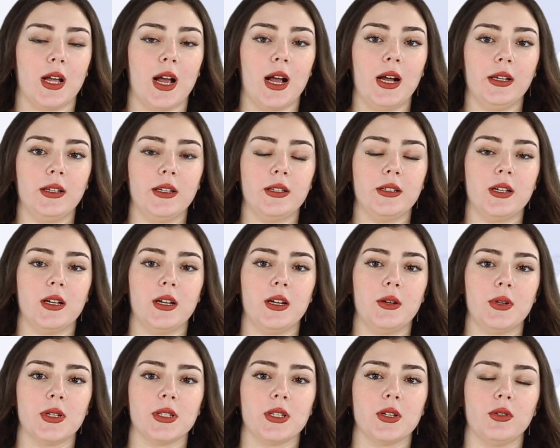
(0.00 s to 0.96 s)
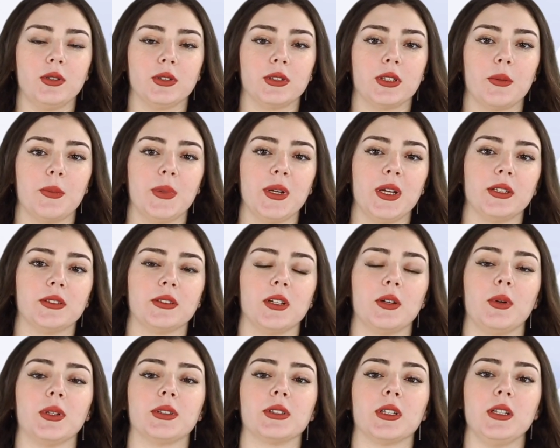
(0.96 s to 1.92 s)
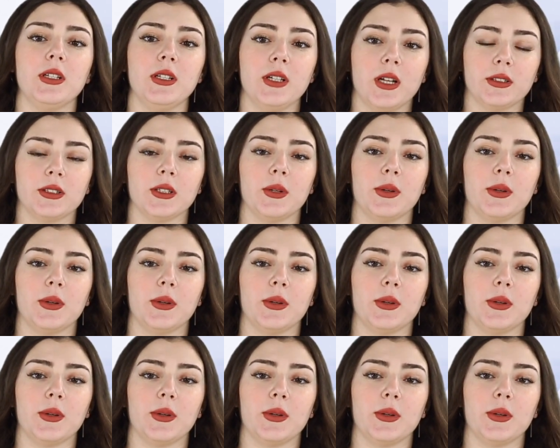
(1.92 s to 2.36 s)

أعلن وزير التربية الوطنية